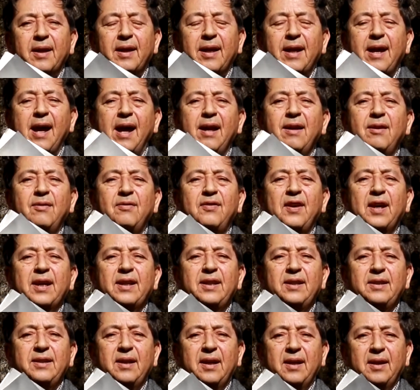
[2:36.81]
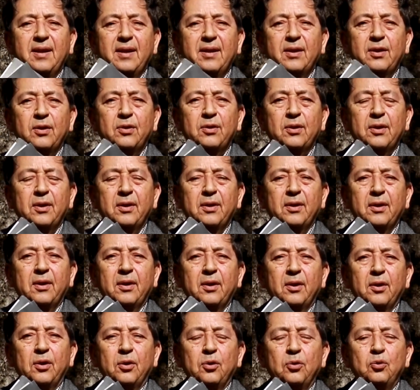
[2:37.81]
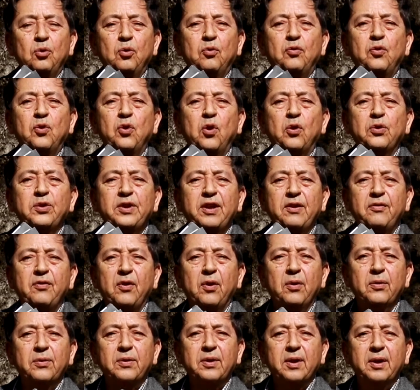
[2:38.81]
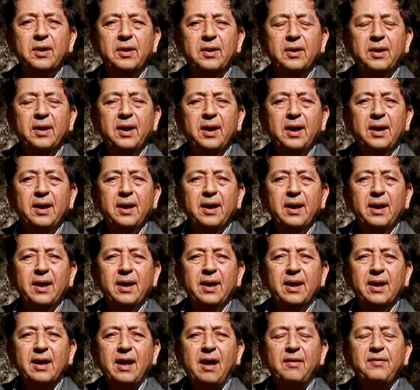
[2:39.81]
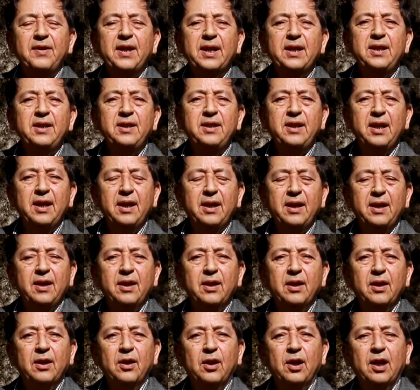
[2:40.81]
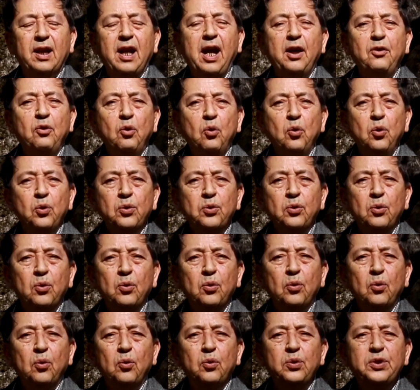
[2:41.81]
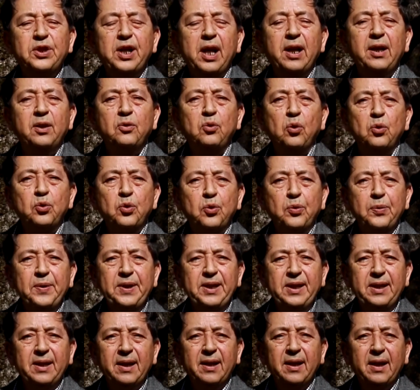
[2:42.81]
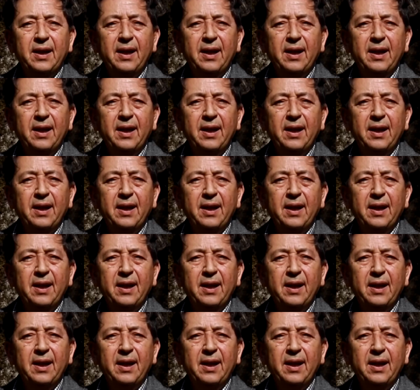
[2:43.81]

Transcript: Quelle vérité nous voulons défendre La vérité la nôtre ou celle d'autrui.